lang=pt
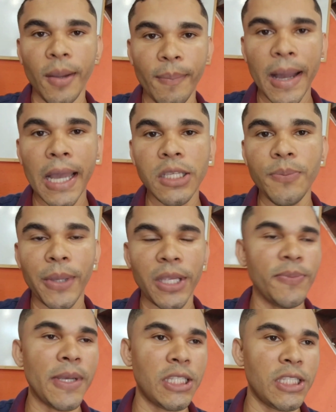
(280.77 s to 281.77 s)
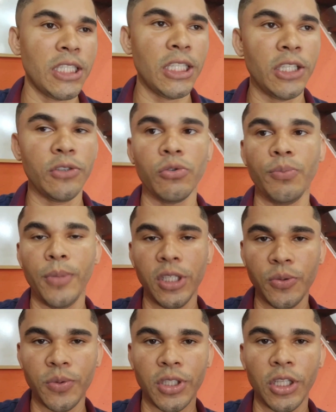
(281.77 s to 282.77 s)
Mas mesmo assim,
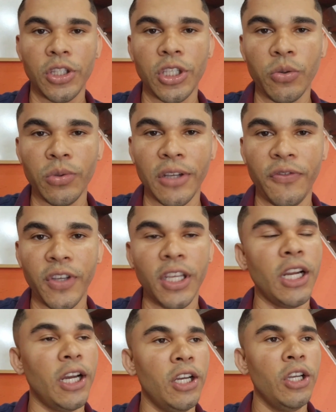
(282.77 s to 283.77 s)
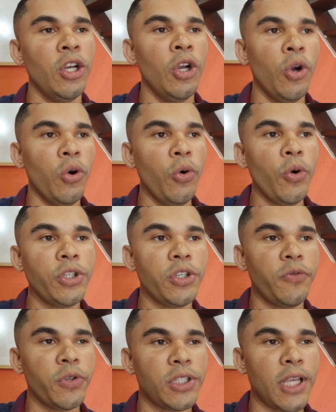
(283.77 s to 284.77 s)
mesmo sempre segunda-feira, Hoje
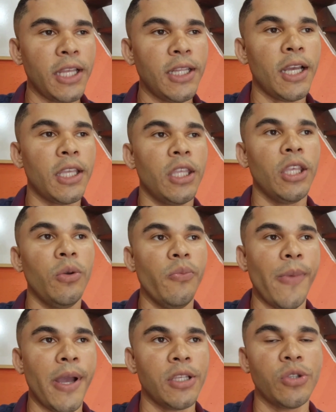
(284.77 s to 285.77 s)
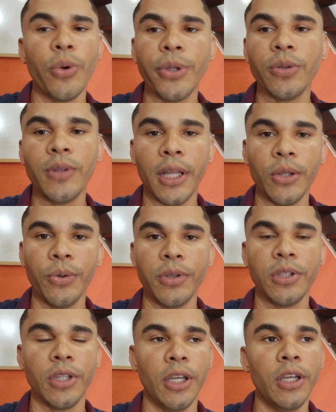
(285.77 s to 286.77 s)
eu vou sair daqui umas 8 da
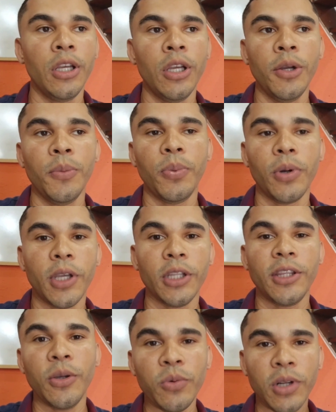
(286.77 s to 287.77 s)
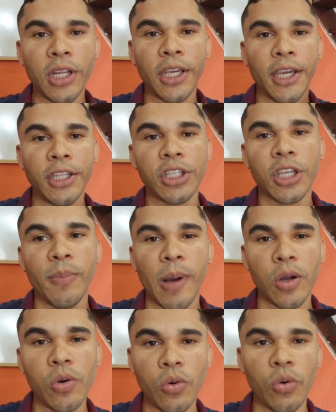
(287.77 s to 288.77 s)
noite, né? Porque tem um cliente que
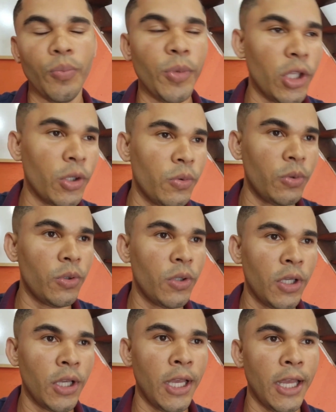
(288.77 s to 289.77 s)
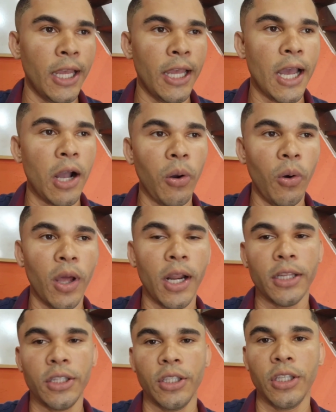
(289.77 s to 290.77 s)
marcou comigo é,
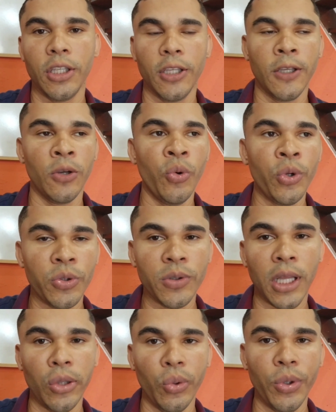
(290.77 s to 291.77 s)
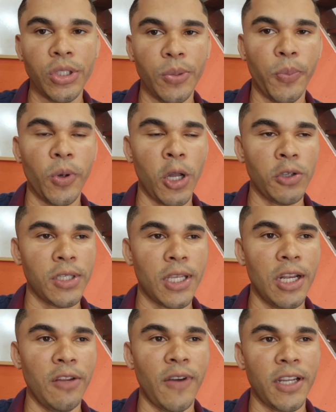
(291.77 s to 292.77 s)
agora de 8 da noite, por causa
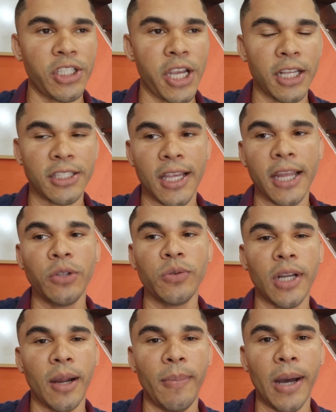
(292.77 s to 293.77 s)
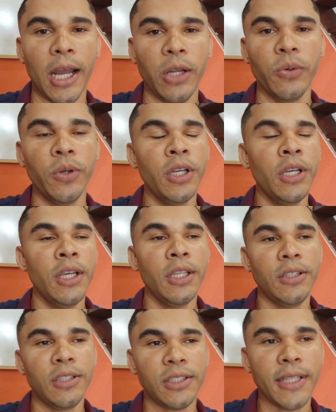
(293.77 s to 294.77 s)
que ele vai sair do trabalho
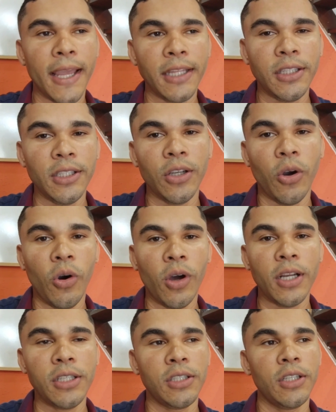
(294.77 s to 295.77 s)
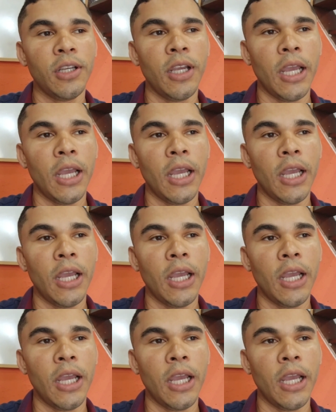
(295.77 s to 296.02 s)
de 7 horas.